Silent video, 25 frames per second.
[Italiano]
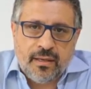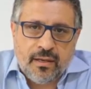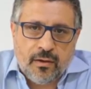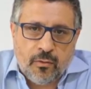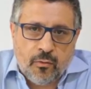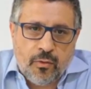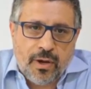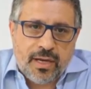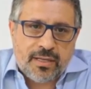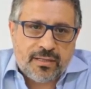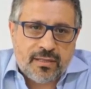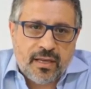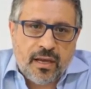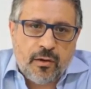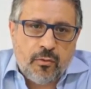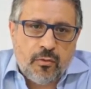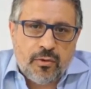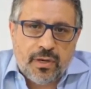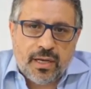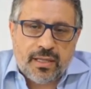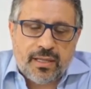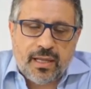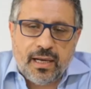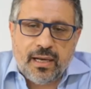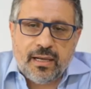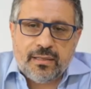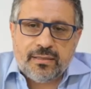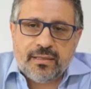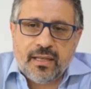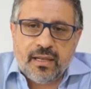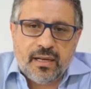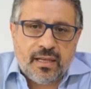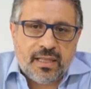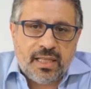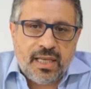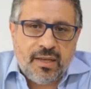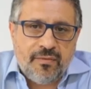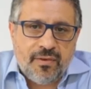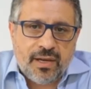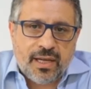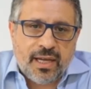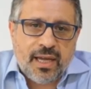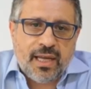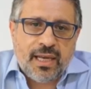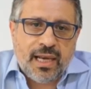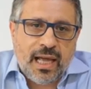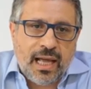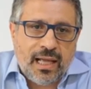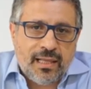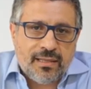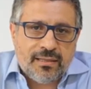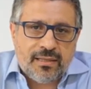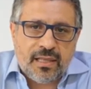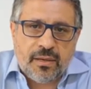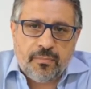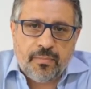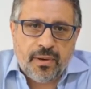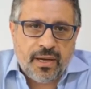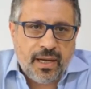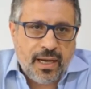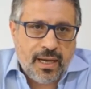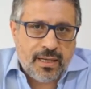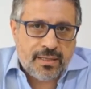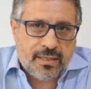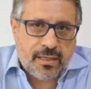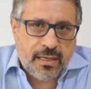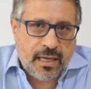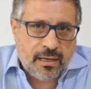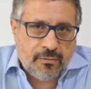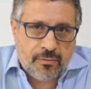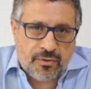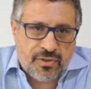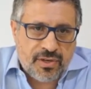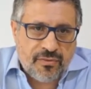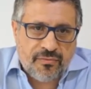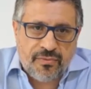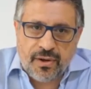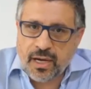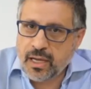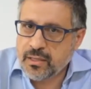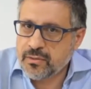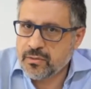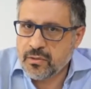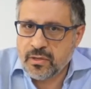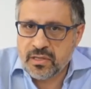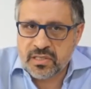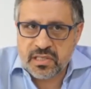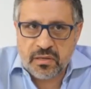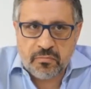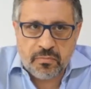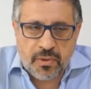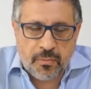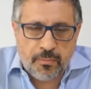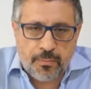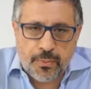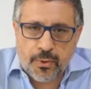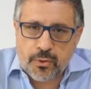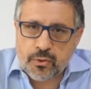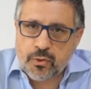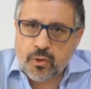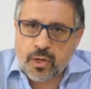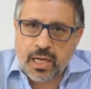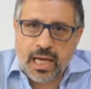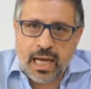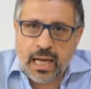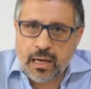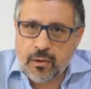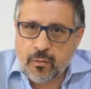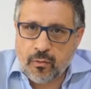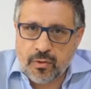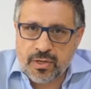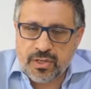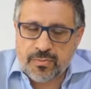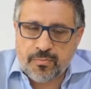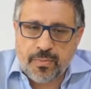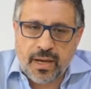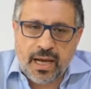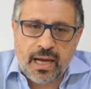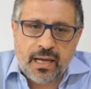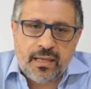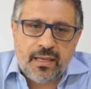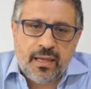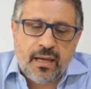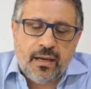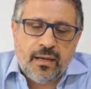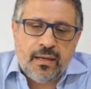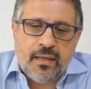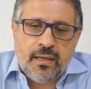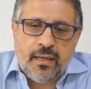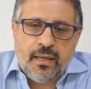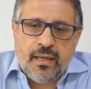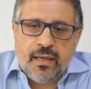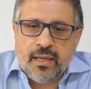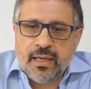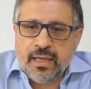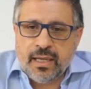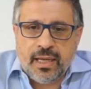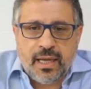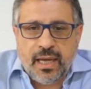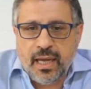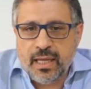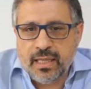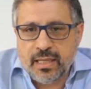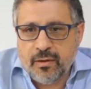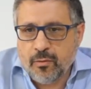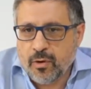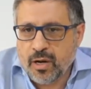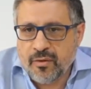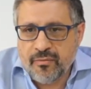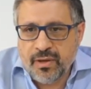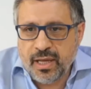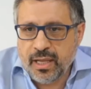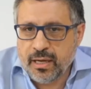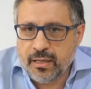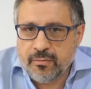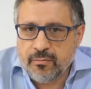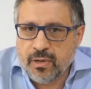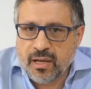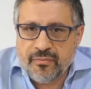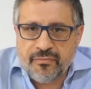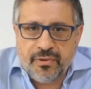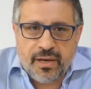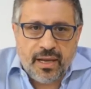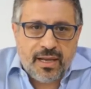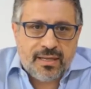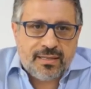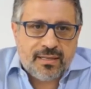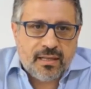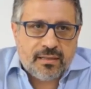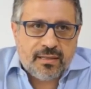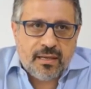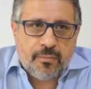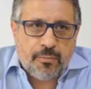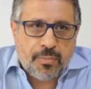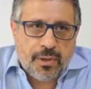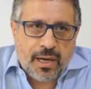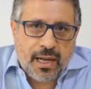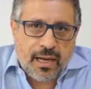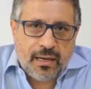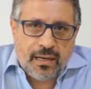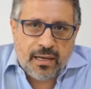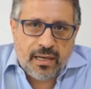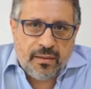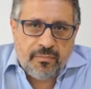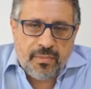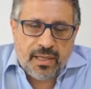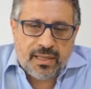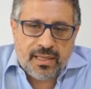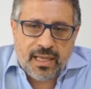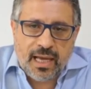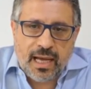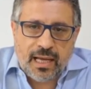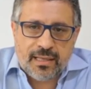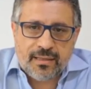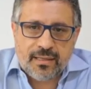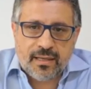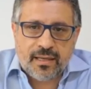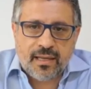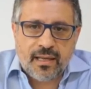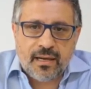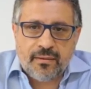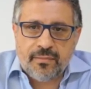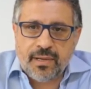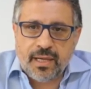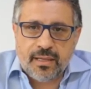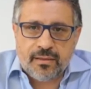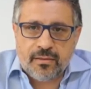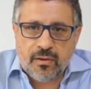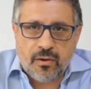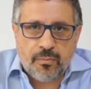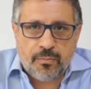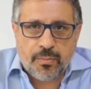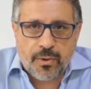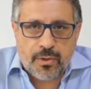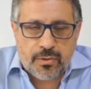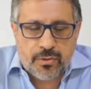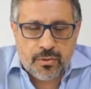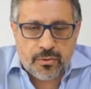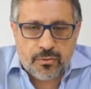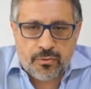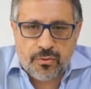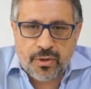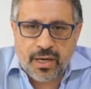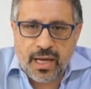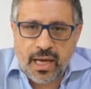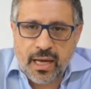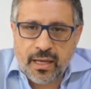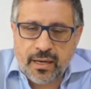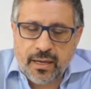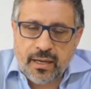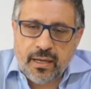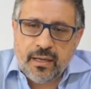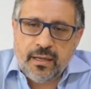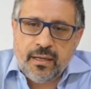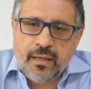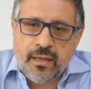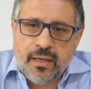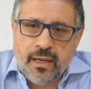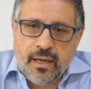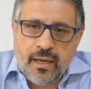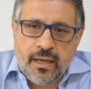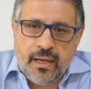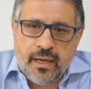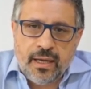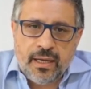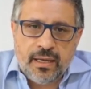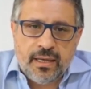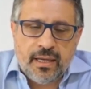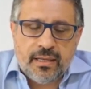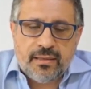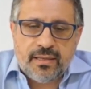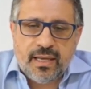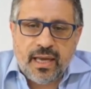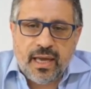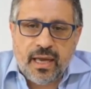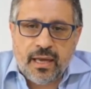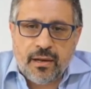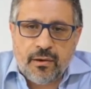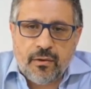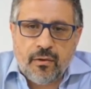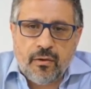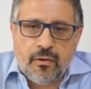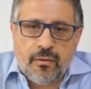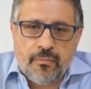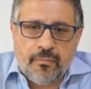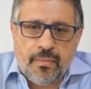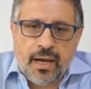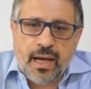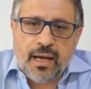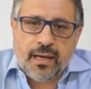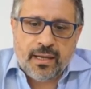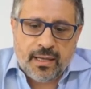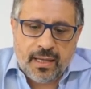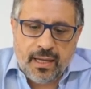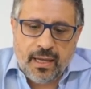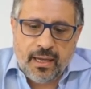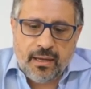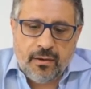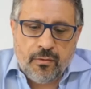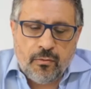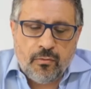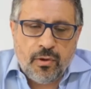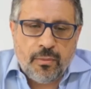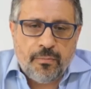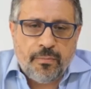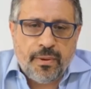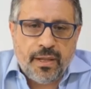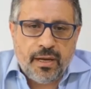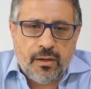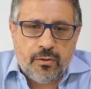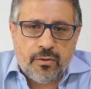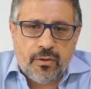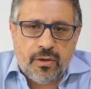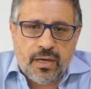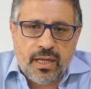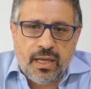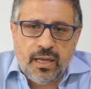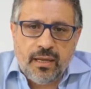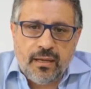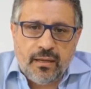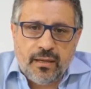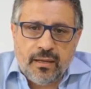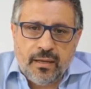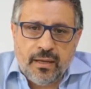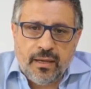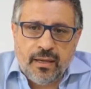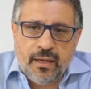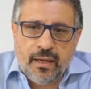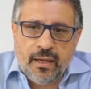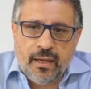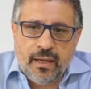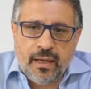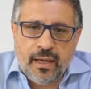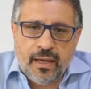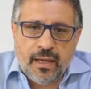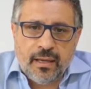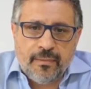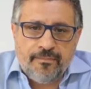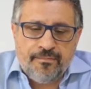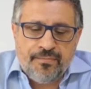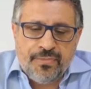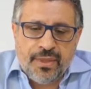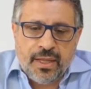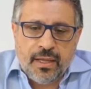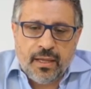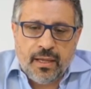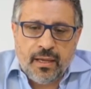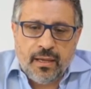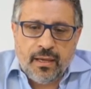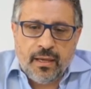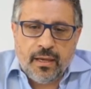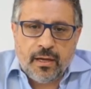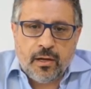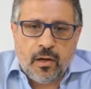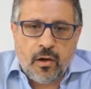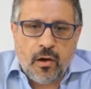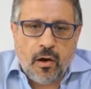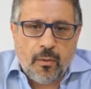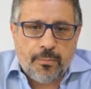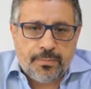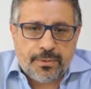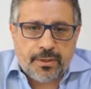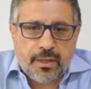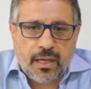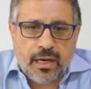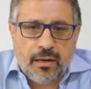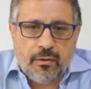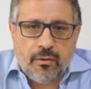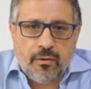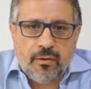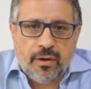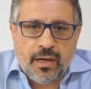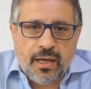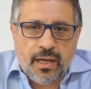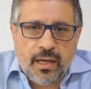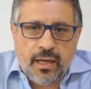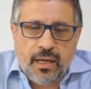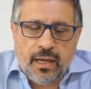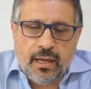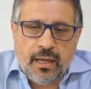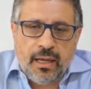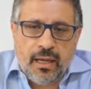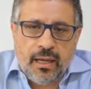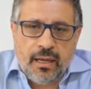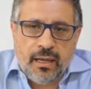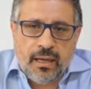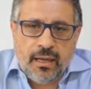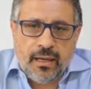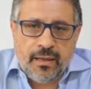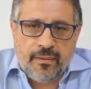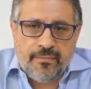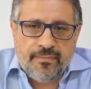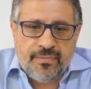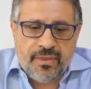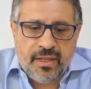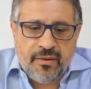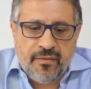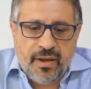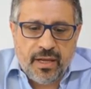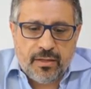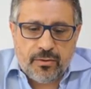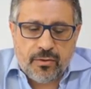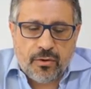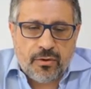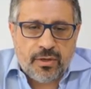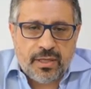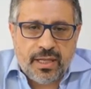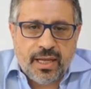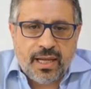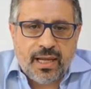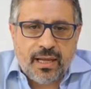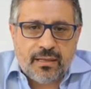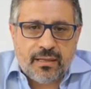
Questa è una delle alternative che in altri paesi hanno già fatto, ad esempio in Portogallo o in Spagna, che devono avere una finestra temporale limitata, chiaramente non possono durare eh, in eterno, ma che in quel periodo lì eh, eh, cooptano e eh, diventano dei